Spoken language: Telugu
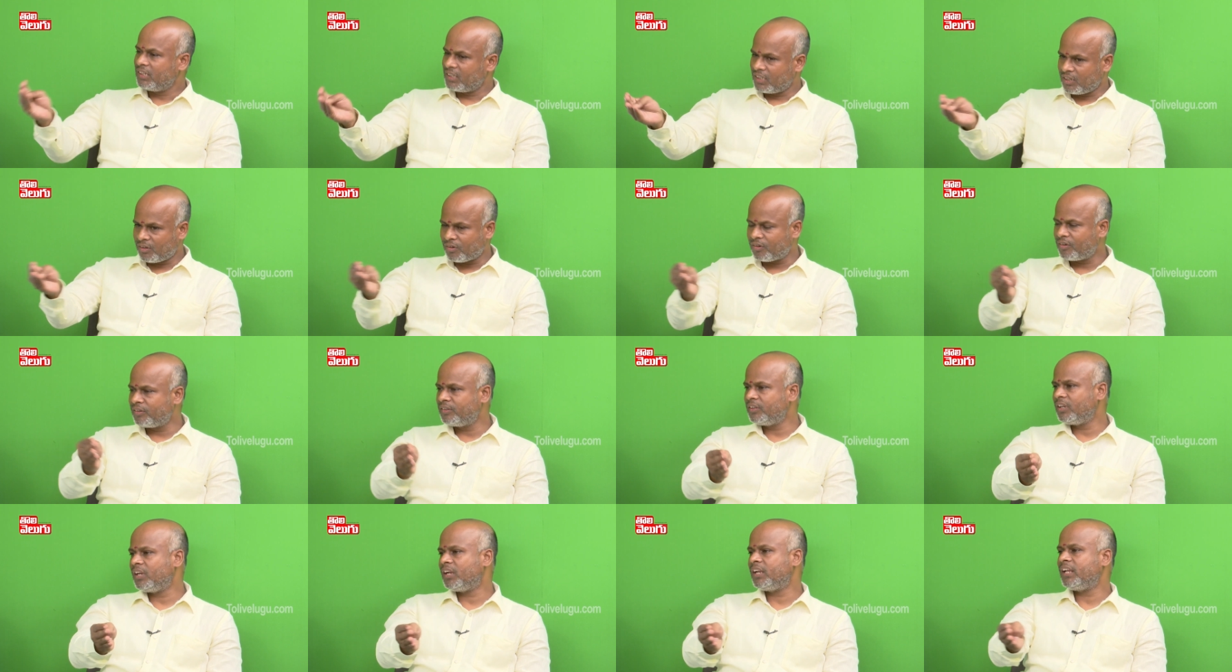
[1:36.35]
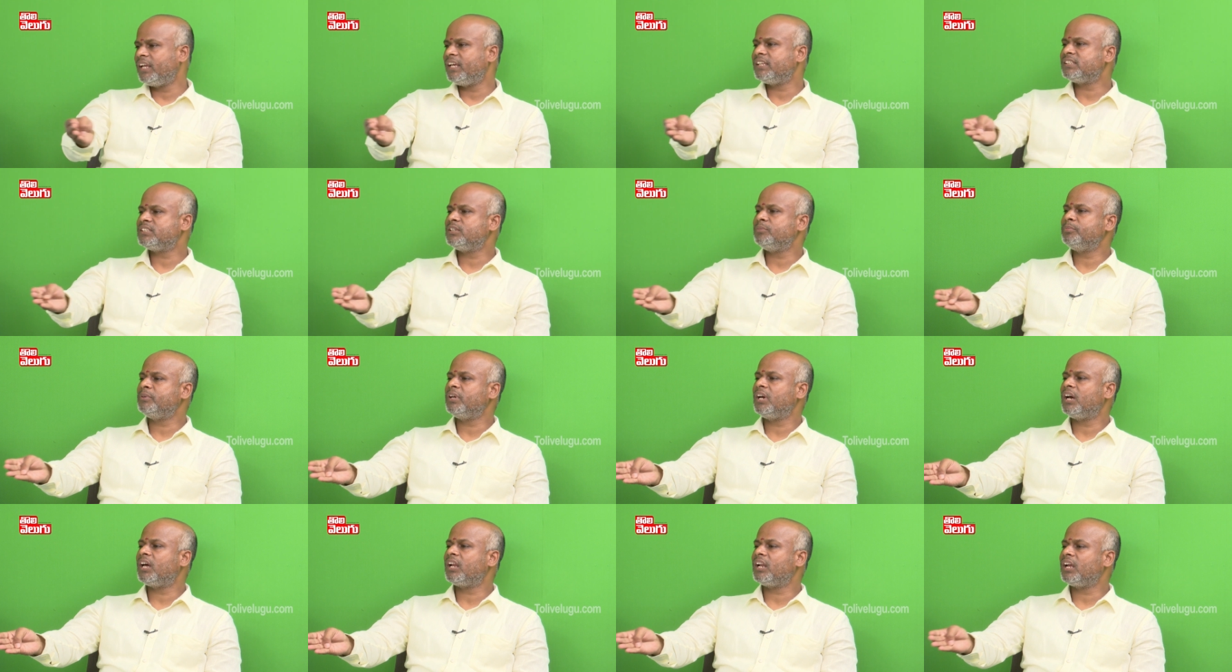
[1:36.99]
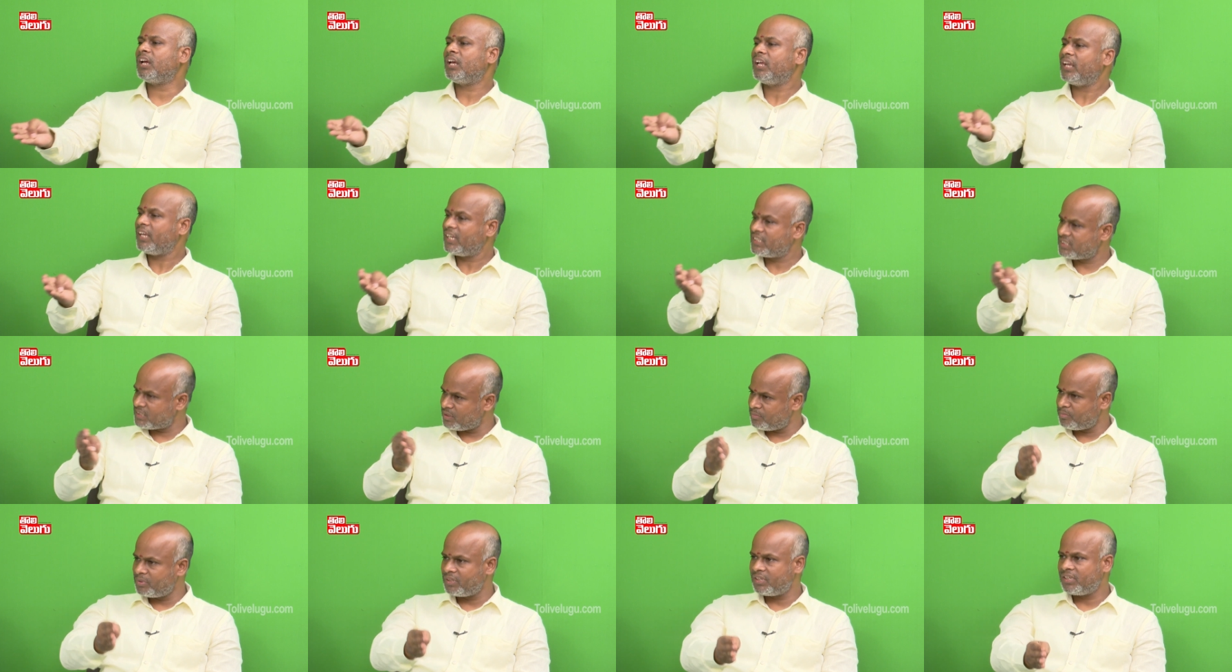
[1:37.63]
గవర్నీలను ఏసీబీ గారు
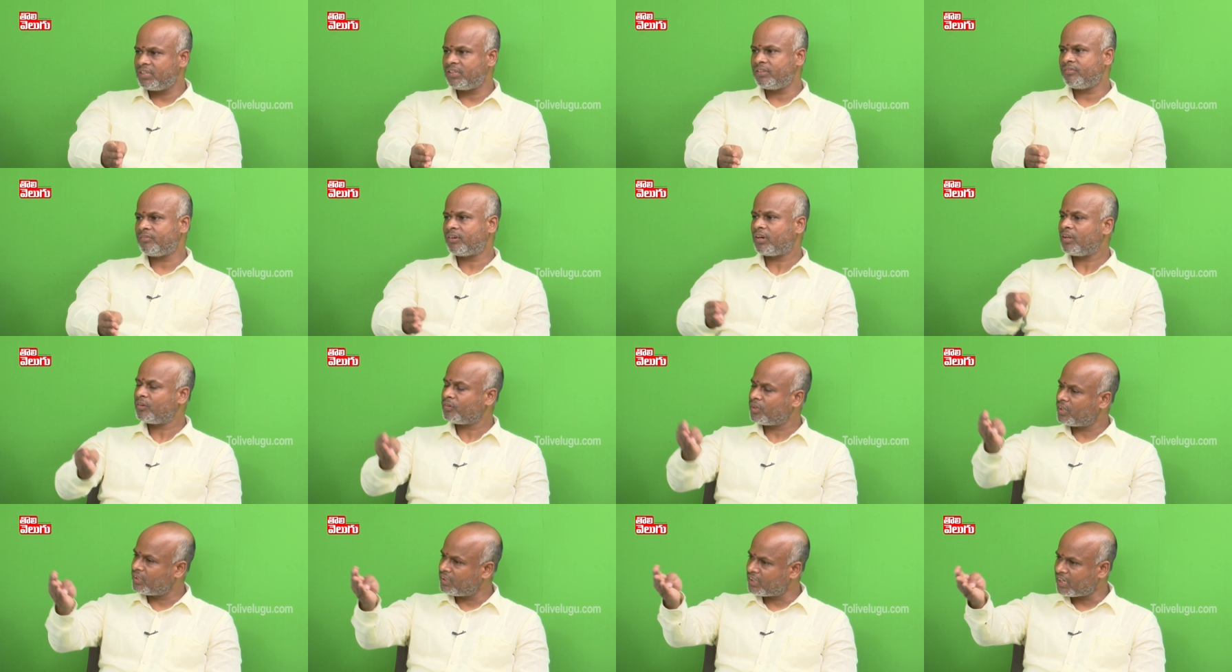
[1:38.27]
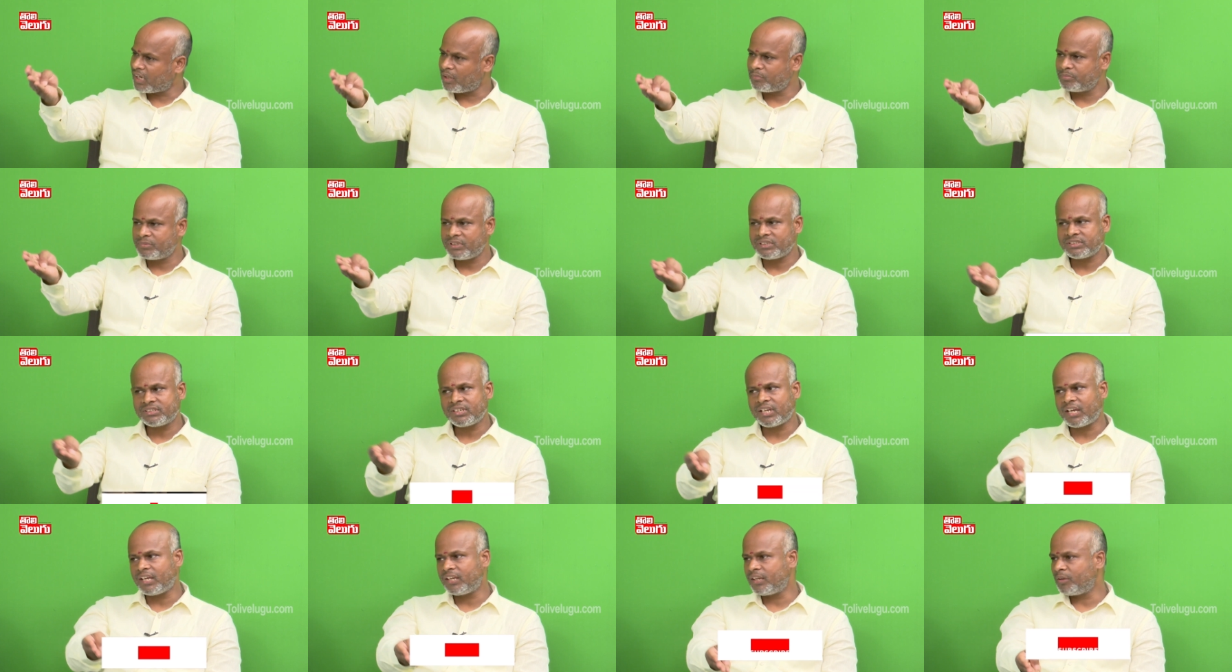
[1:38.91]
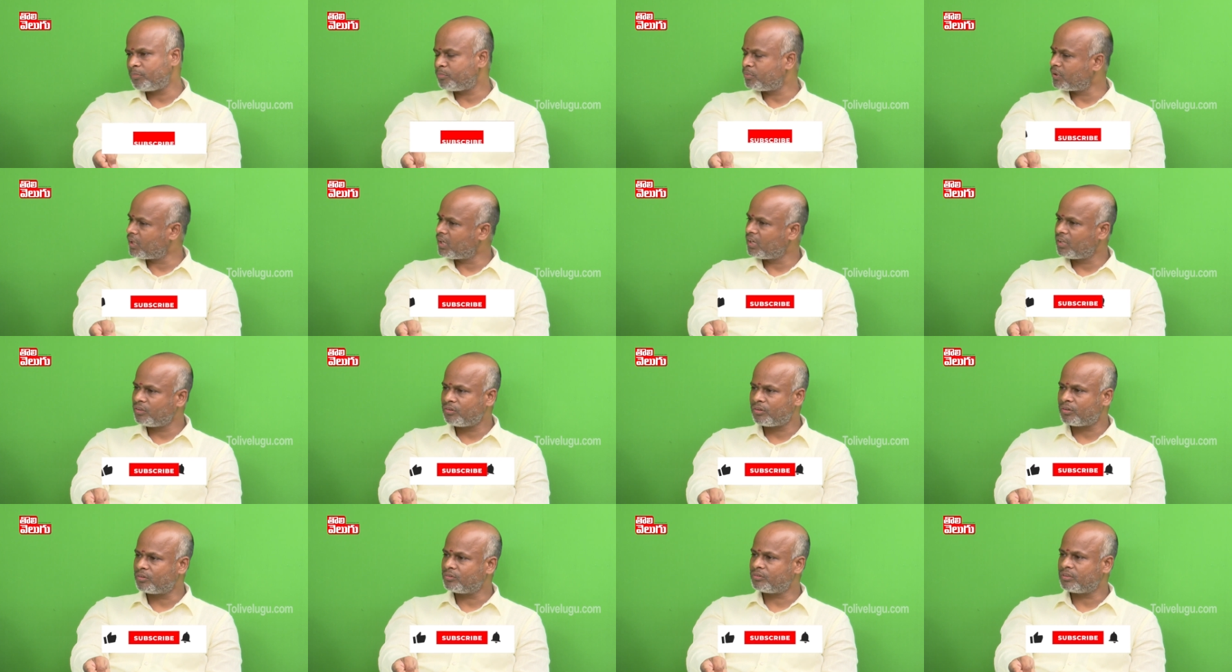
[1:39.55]
ఏసీబీ వారు కానీ ట్రాప్ చేసినా ఆయన ఎప్పుడన్నా
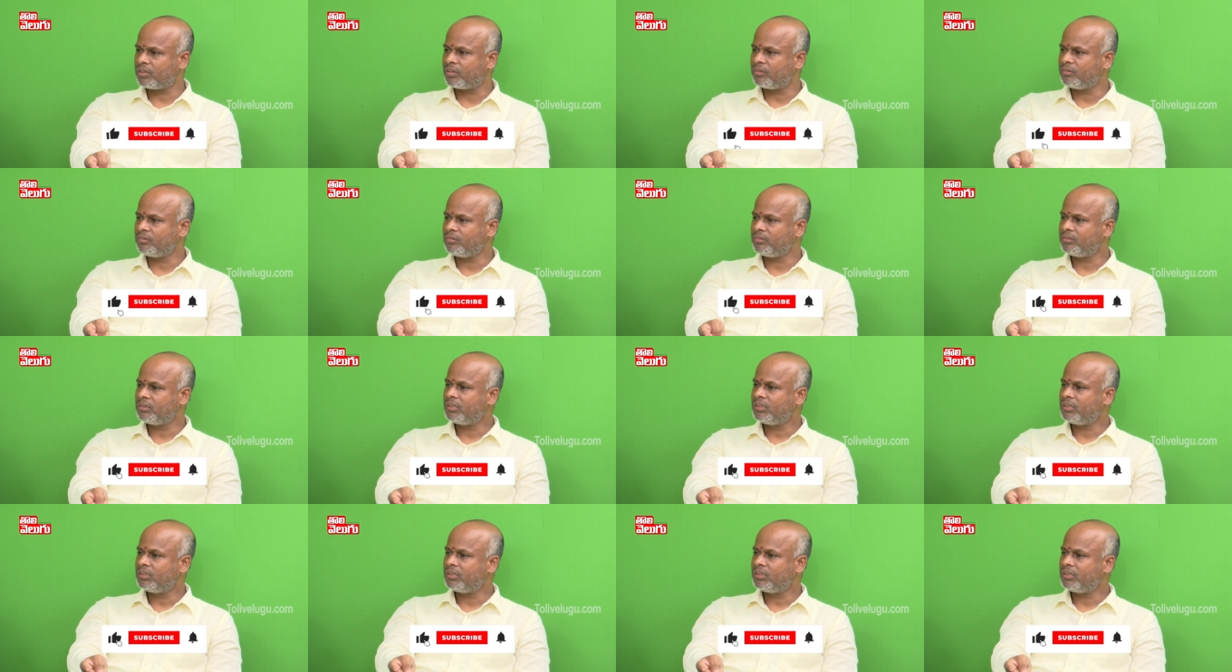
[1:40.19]
దొరుకుతాడు